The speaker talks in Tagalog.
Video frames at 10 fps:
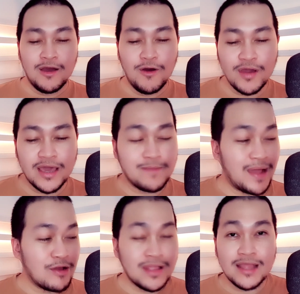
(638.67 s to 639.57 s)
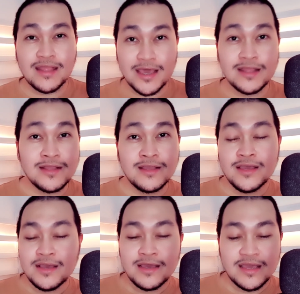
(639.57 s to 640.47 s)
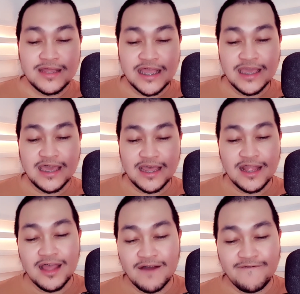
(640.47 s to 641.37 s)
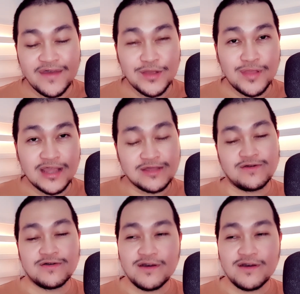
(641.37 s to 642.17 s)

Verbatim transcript: Okay, at bago natin itigil ang video na ito,